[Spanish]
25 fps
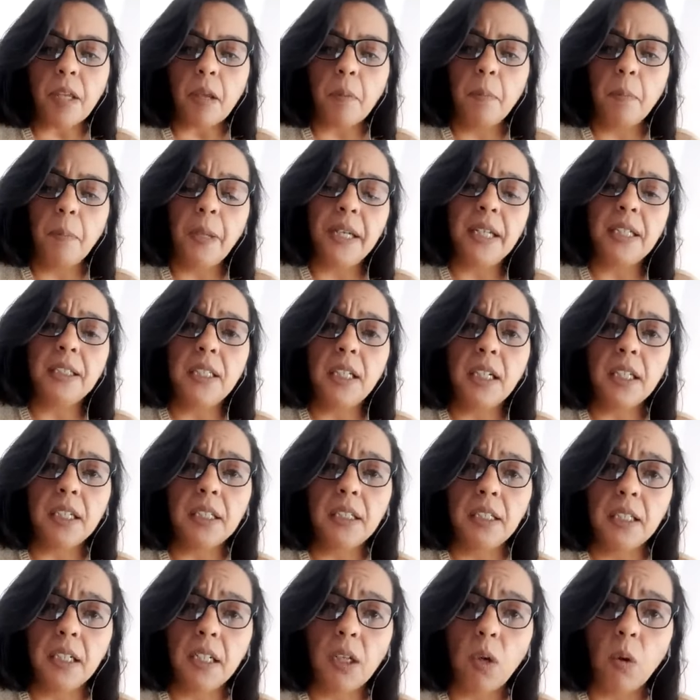van a tener que
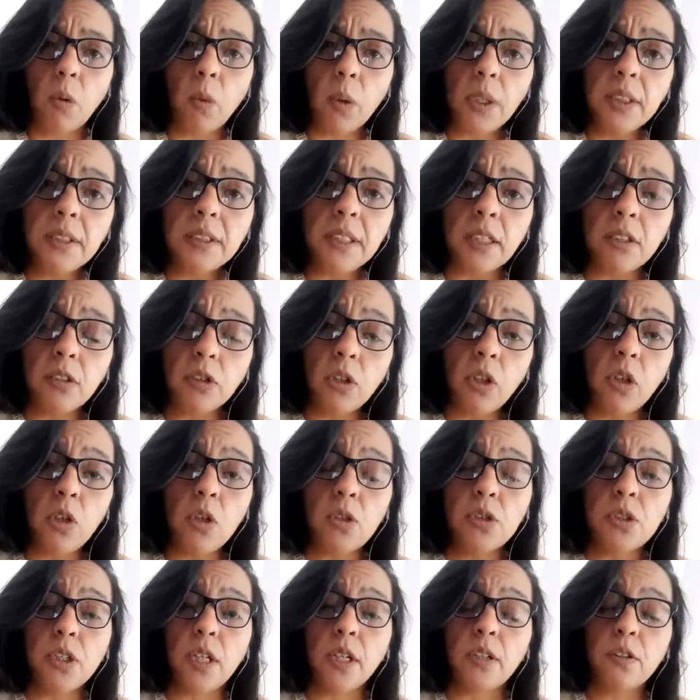tener en cuenta
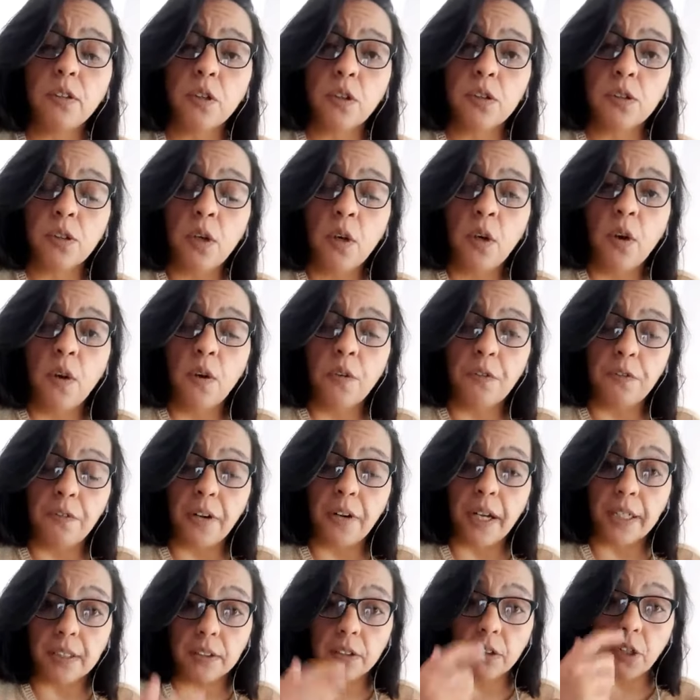todos estos
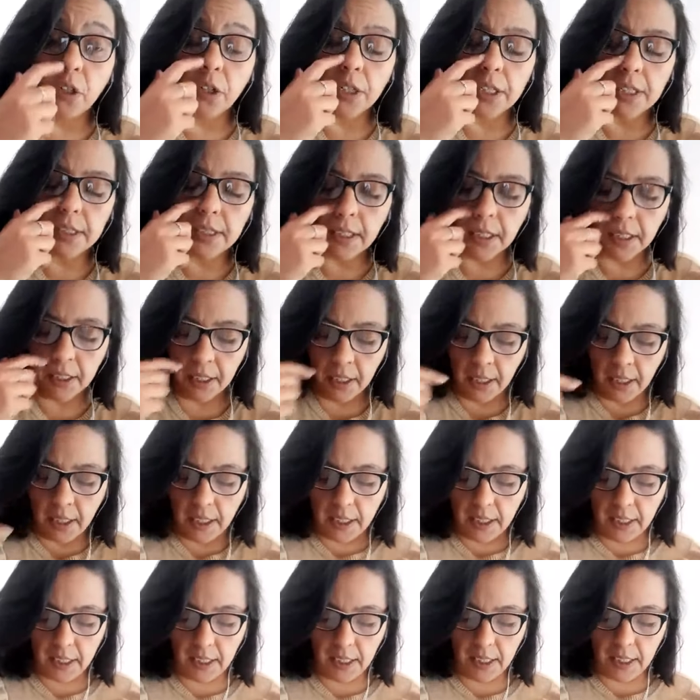factores, ¿sí?
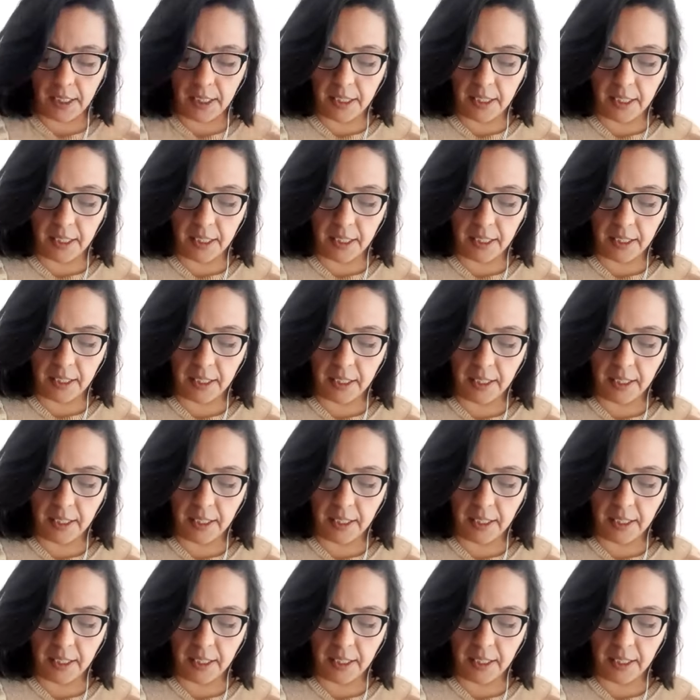Y,